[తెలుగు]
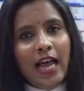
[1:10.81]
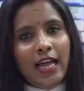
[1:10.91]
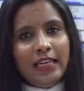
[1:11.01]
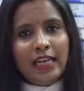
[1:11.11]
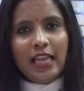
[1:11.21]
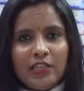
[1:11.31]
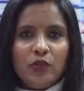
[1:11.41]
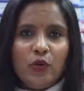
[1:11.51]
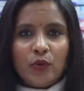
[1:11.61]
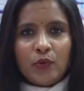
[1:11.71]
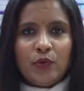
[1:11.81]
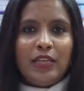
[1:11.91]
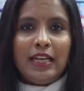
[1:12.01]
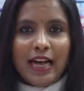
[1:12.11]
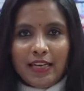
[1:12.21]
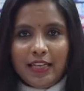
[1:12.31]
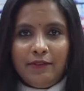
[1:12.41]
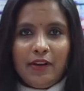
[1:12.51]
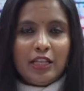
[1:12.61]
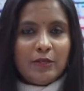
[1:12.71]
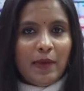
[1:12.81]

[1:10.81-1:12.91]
అన్ని కలెక్షన్ దొరుకుతుంది కానీ ఇవాళ